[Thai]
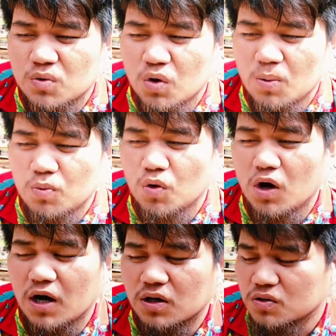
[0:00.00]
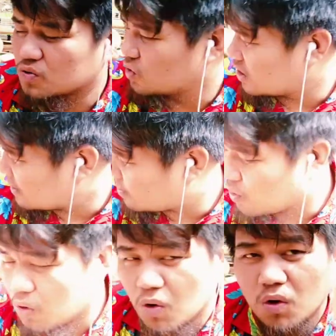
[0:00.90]
ตัวบ่วง ตัวลำโพ
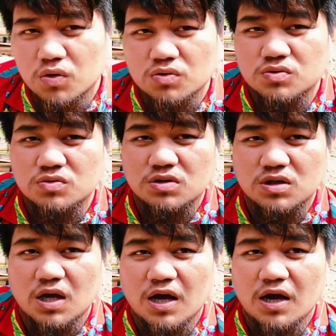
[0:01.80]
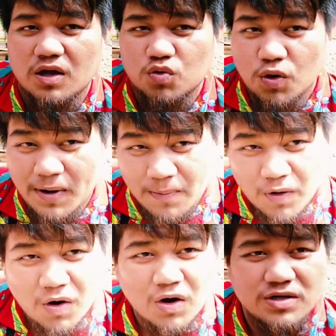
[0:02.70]
งตัวพังพ
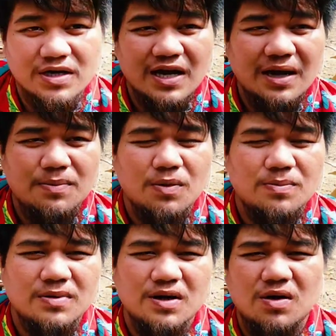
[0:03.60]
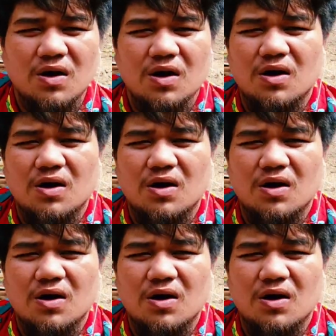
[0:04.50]
รนะครับผมแล้วก็